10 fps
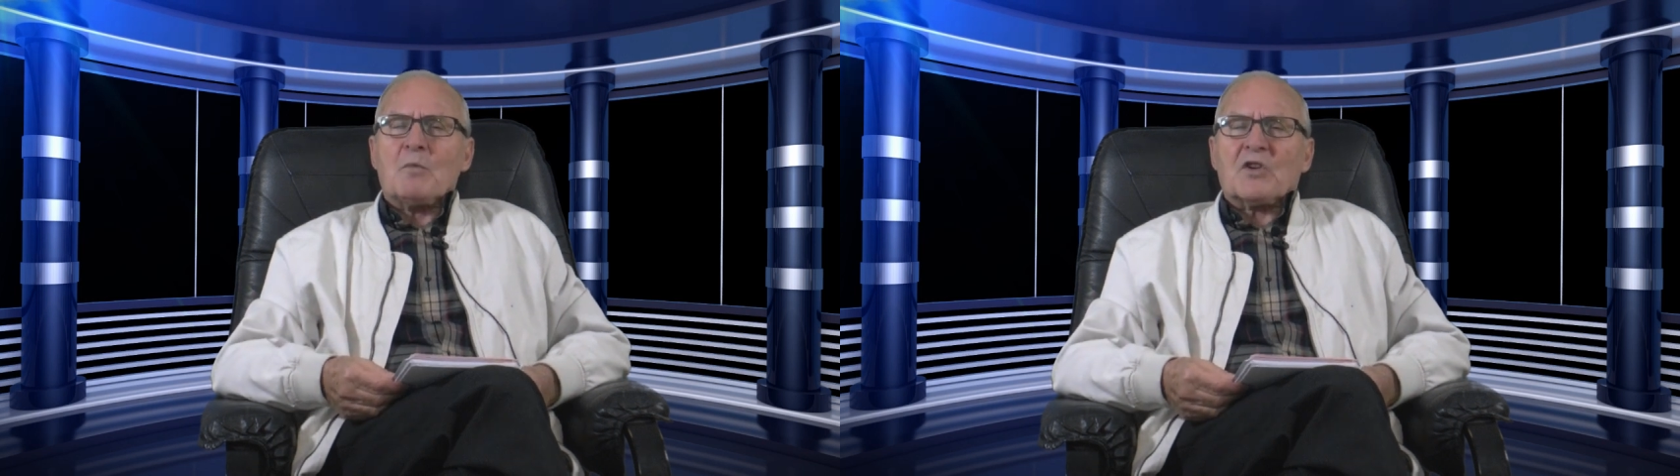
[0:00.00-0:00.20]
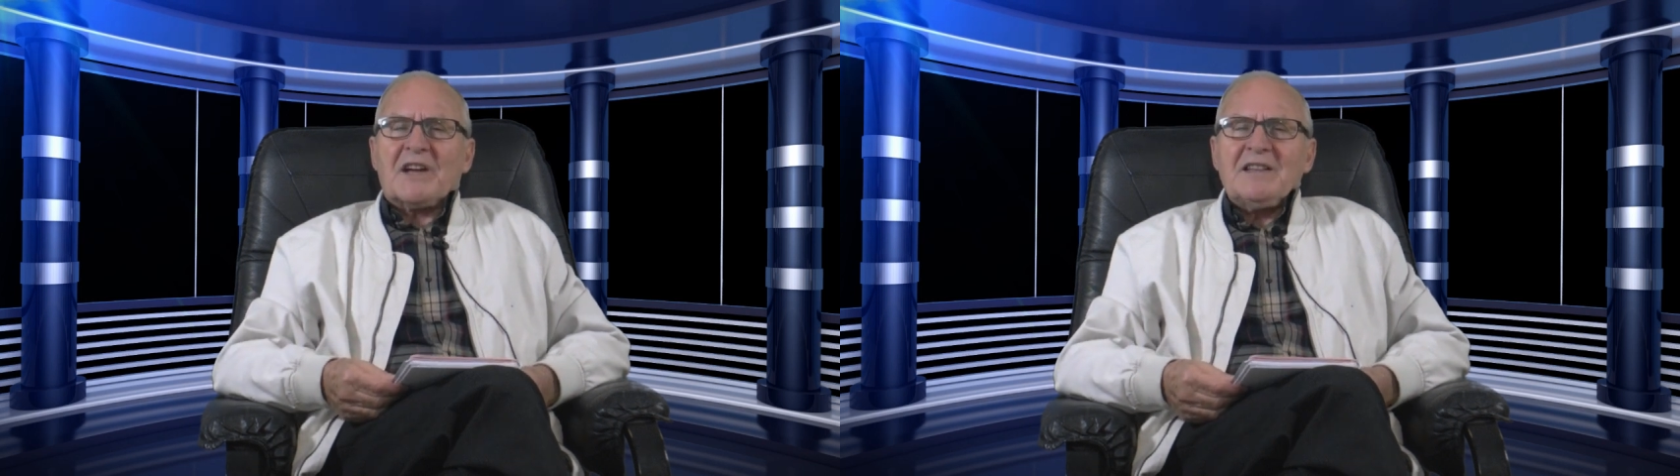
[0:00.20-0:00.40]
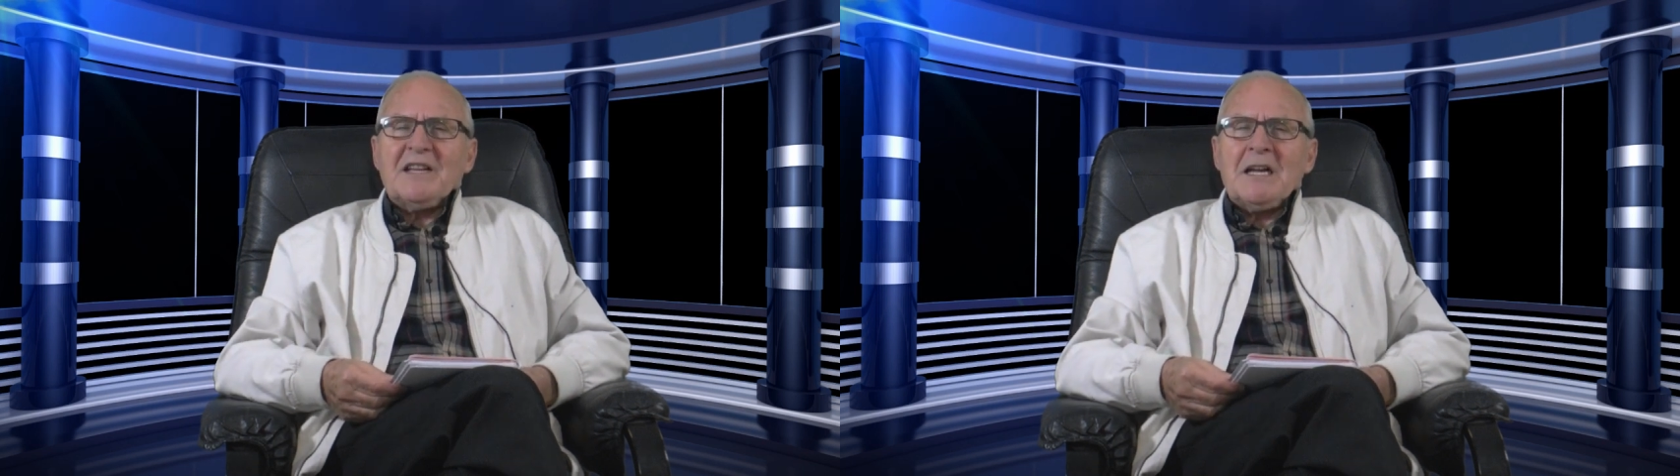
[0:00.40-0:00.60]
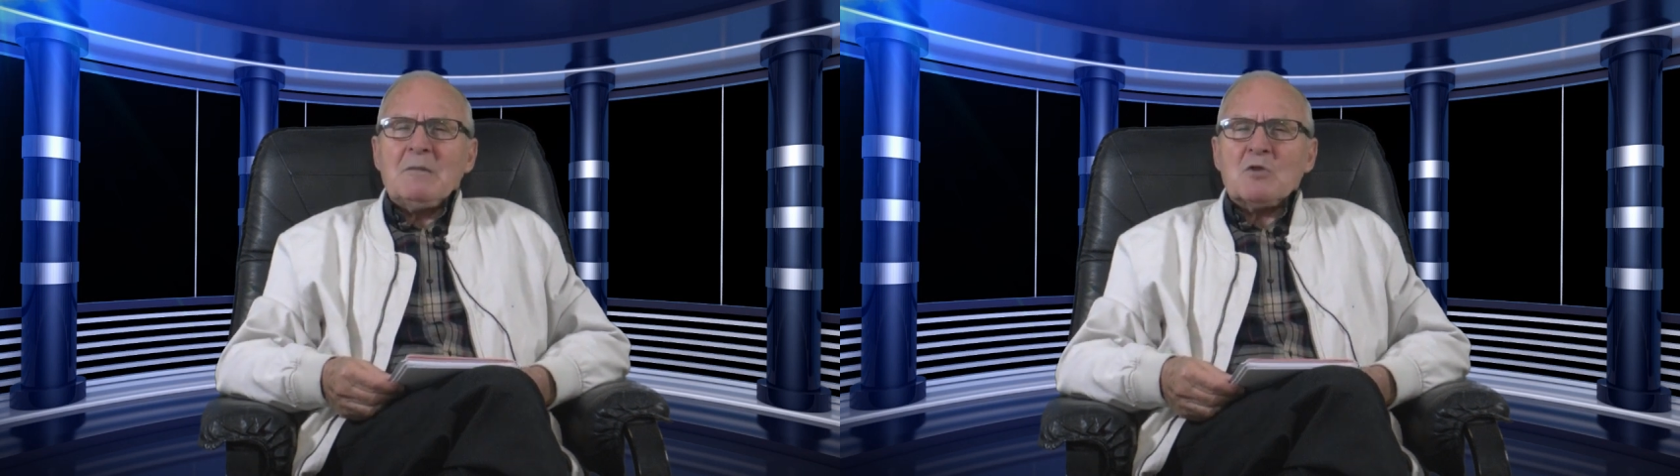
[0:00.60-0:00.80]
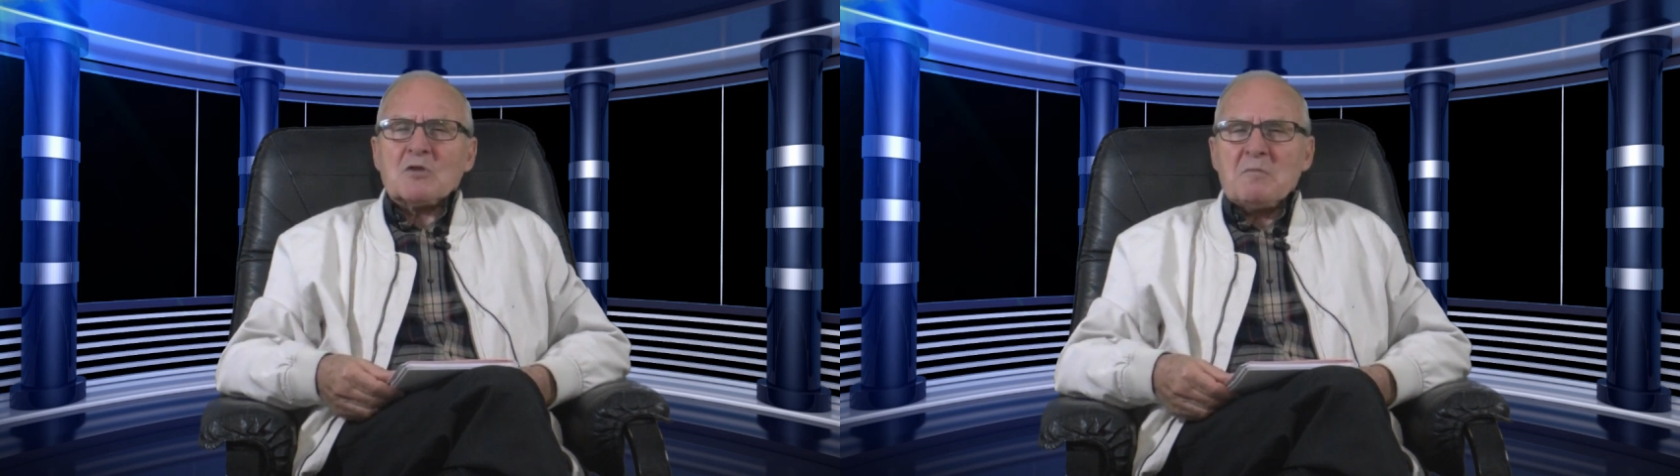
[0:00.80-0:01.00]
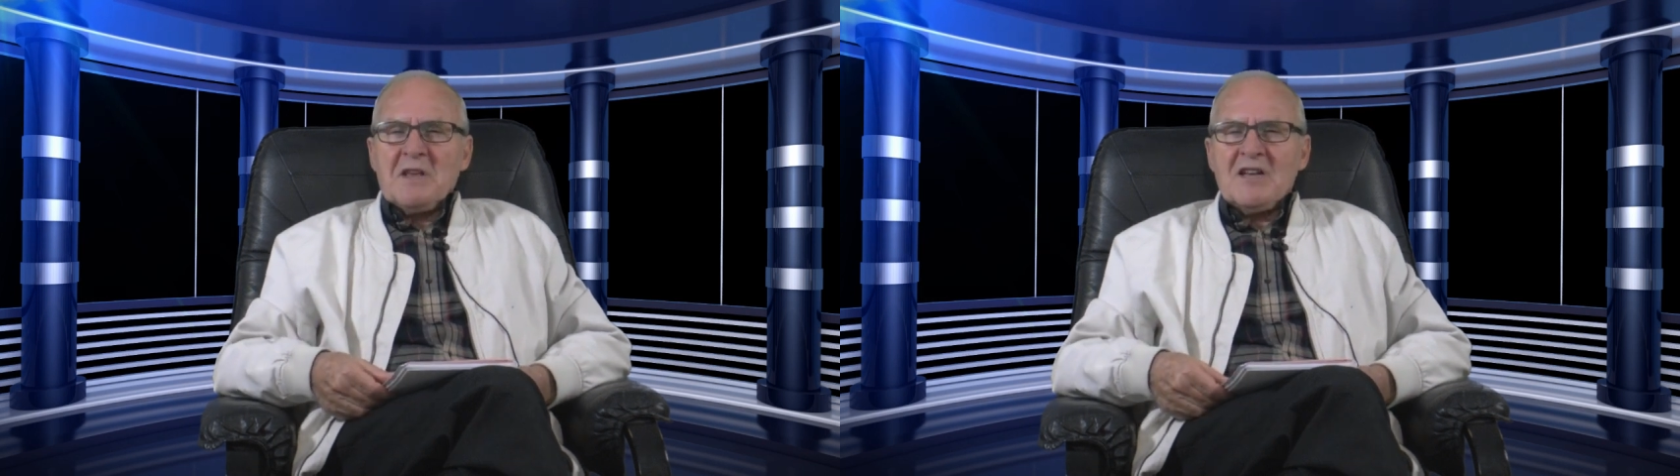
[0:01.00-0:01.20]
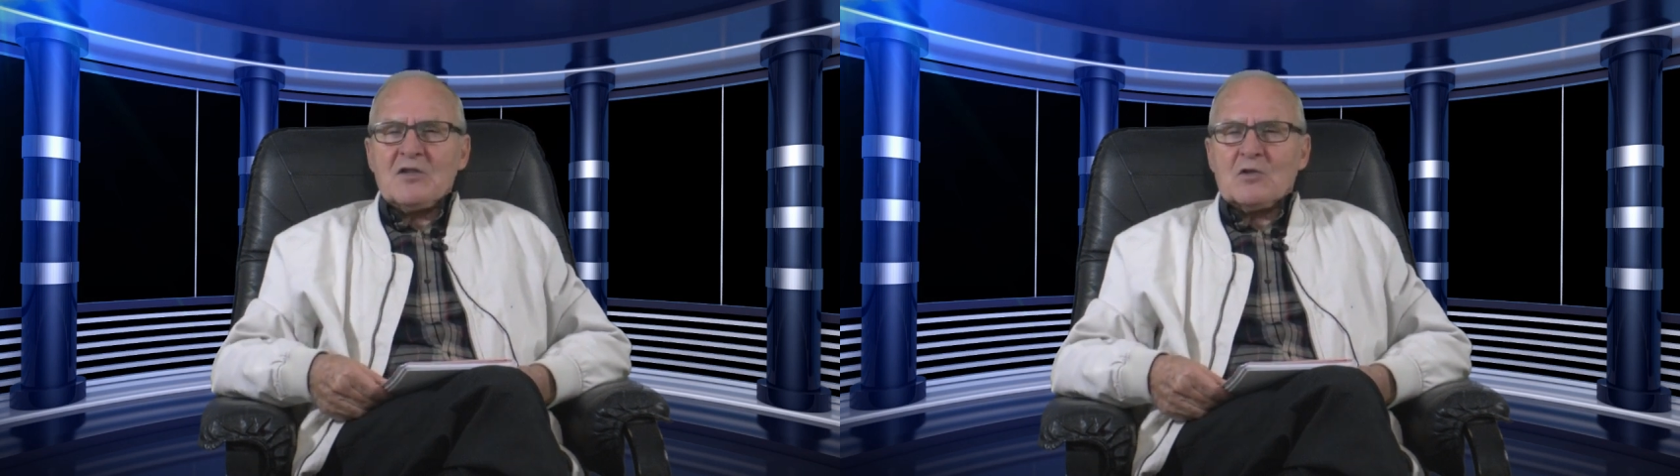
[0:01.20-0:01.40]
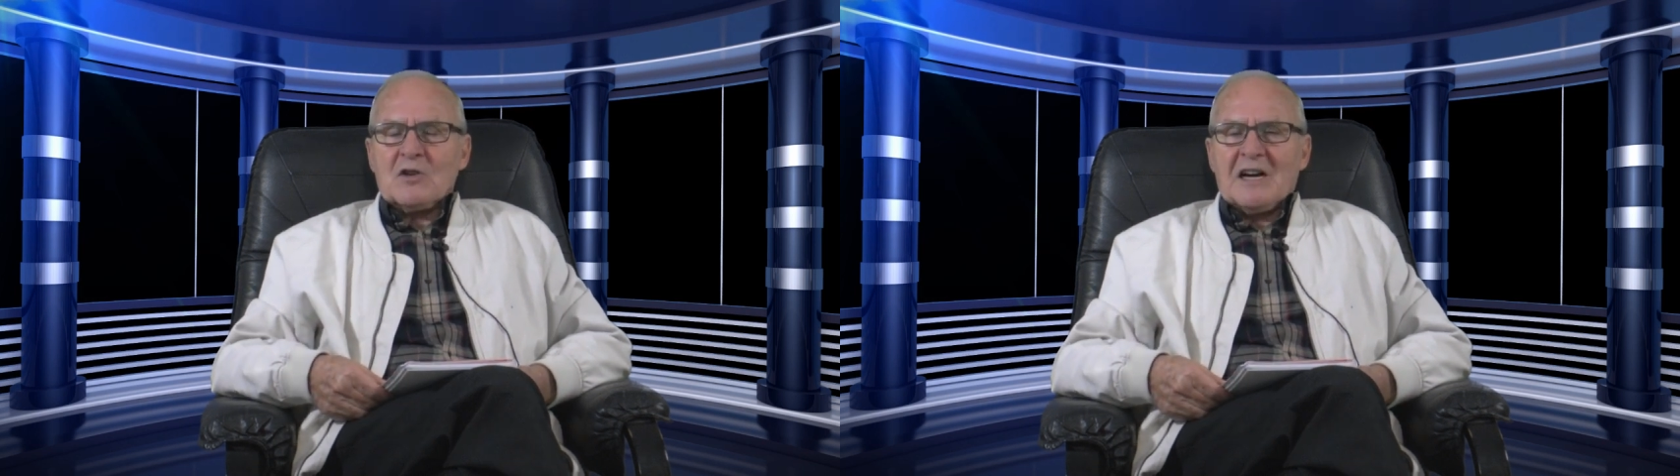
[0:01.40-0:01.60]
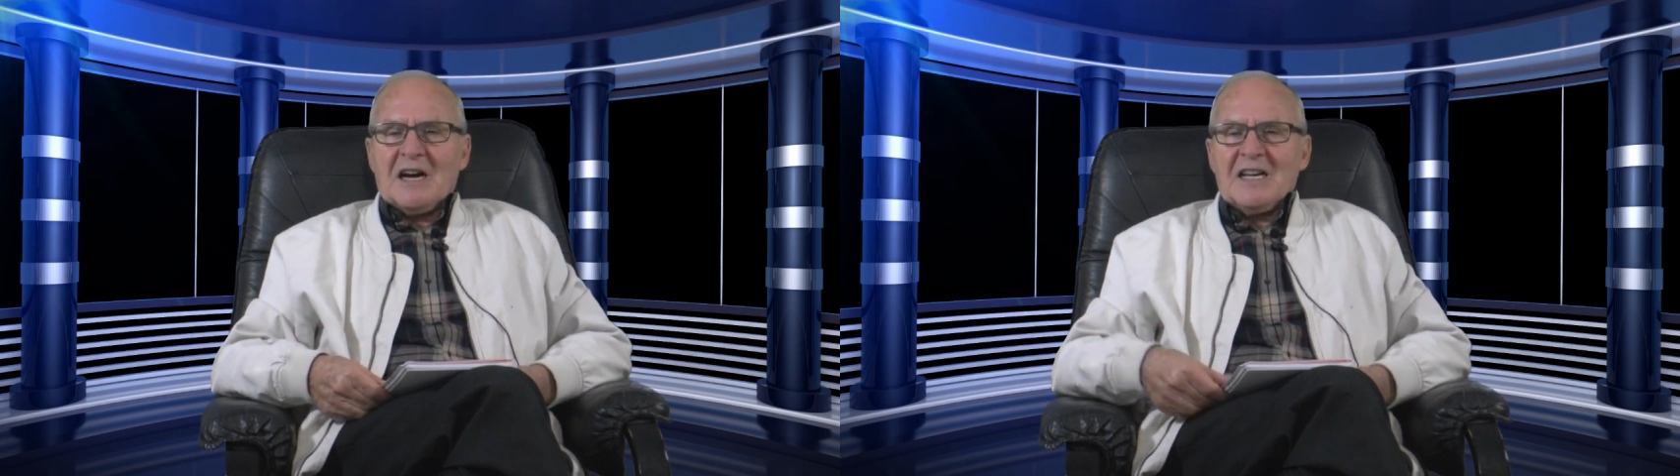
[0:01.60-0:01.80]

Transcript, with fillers: ¿Por qué tenemos miedo